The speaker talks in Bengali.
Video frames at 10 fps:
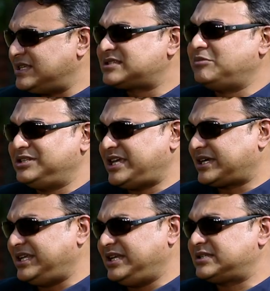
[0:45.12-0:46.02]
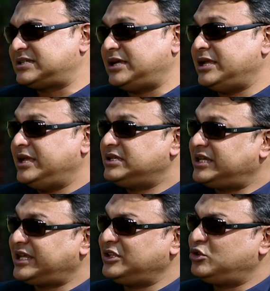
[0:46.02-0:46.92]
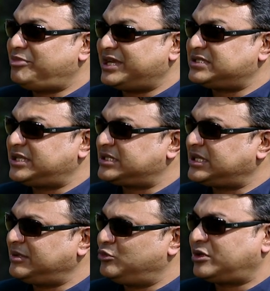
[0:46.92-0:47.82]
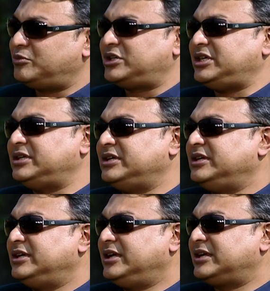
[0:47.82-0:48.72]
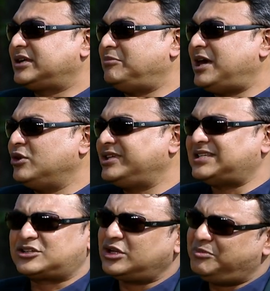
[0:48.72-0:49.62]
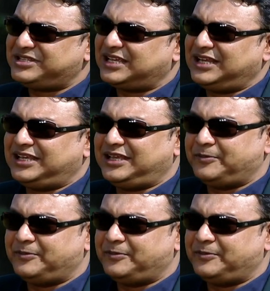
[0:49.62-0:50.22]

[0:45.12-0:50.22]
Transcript: সেন্সেবল যে একটা ইনিংসটা সেটা কিন্তু পাকিস্তানের সাথে মোটামুটি একটা ভালো কিছু আসলে বেসিক্যালি